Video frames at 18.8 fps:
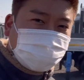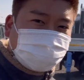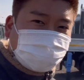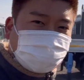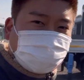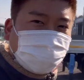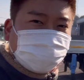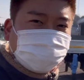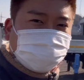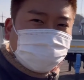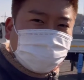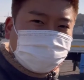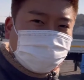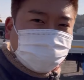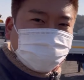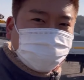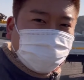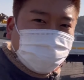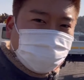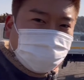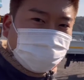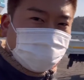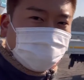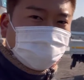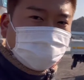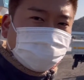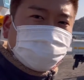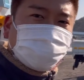좋다고 생각되고요
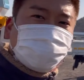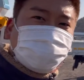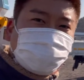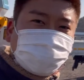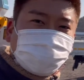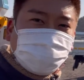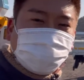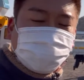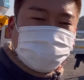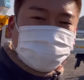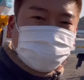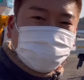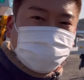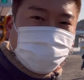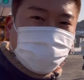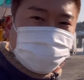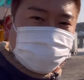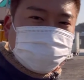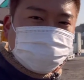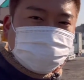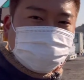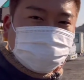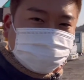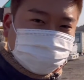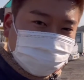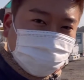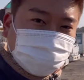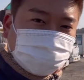이런 식으로 한 번 더
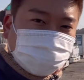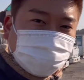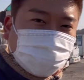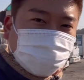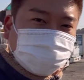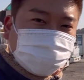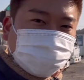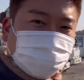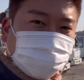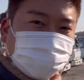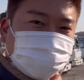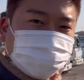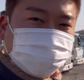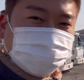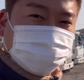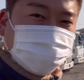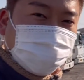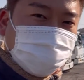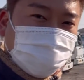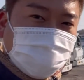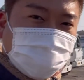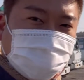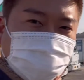보여드린다는 점 참고하시면 되겠습니다